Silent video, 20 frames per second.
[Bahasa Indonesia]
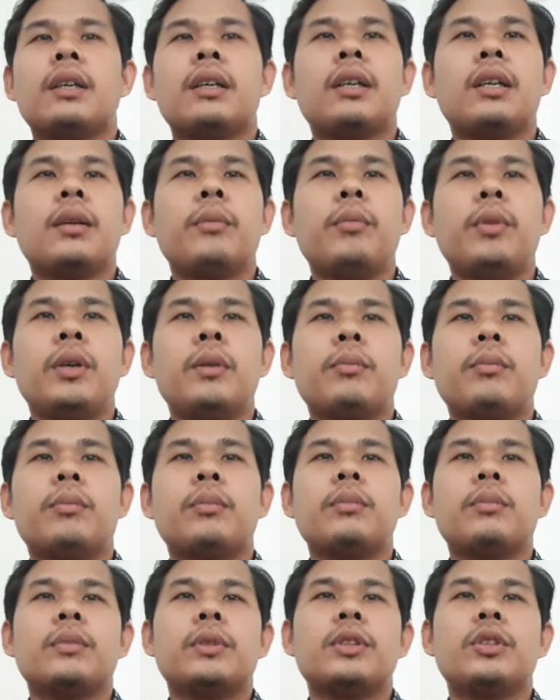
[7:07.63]

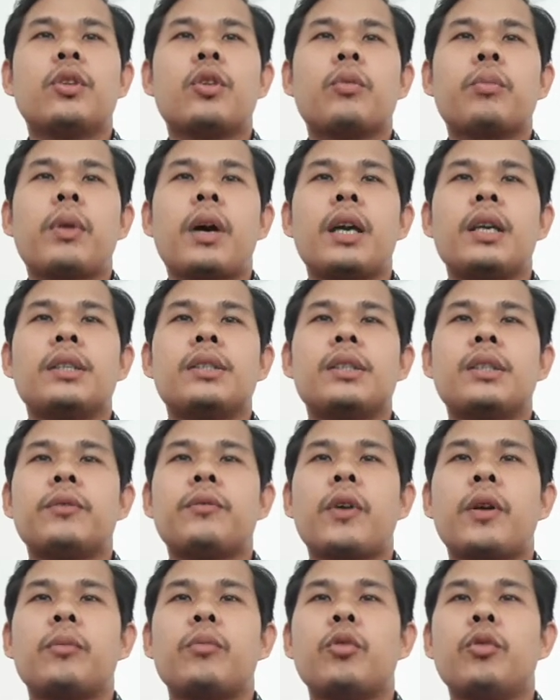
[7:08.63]
lebih menyerupai
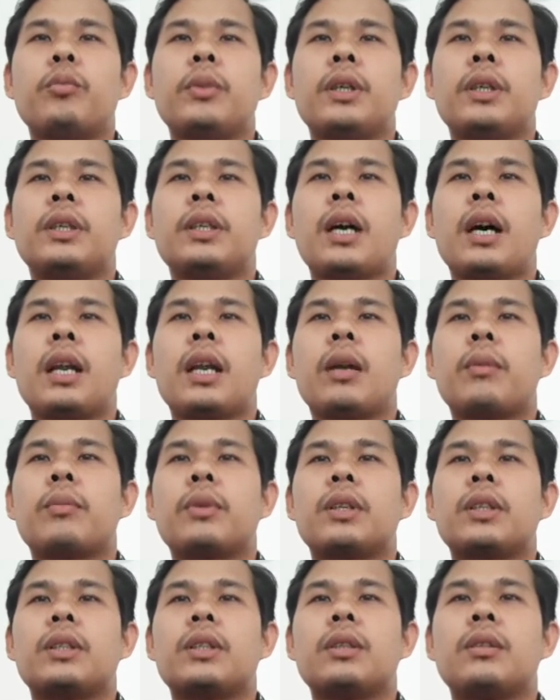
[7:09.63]
sifat bumi
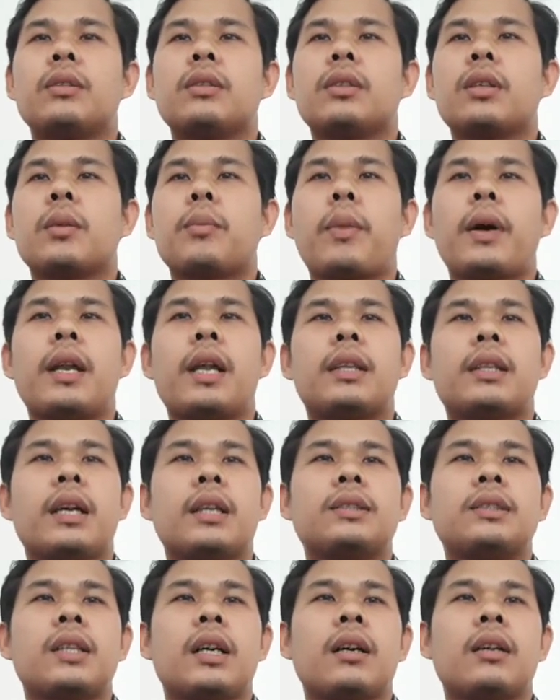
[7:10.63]
dalam
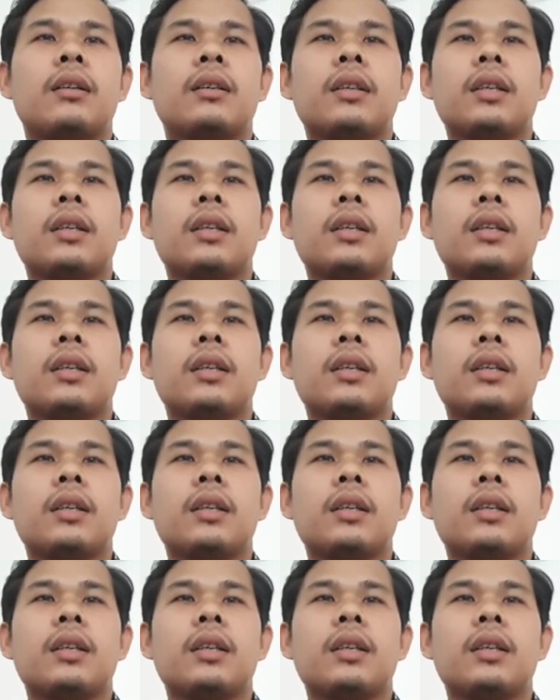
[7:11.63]
kepadatannya,